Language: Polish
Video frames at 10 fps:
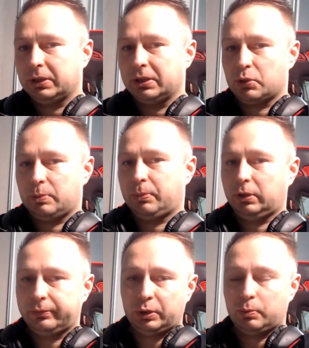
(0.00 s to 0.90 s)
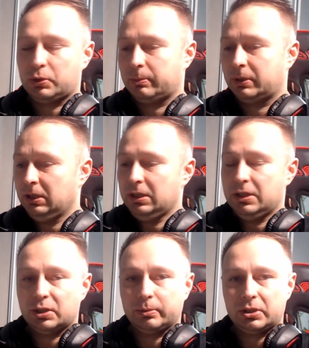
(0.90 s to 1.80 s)
na różne pokoje, w których możemy
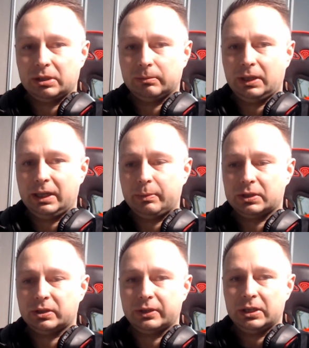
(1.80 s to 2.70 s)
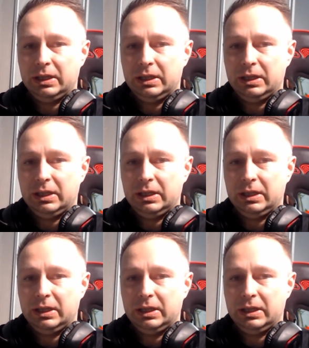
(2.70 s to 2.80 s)
sobie gdzieś tam dalej pracować.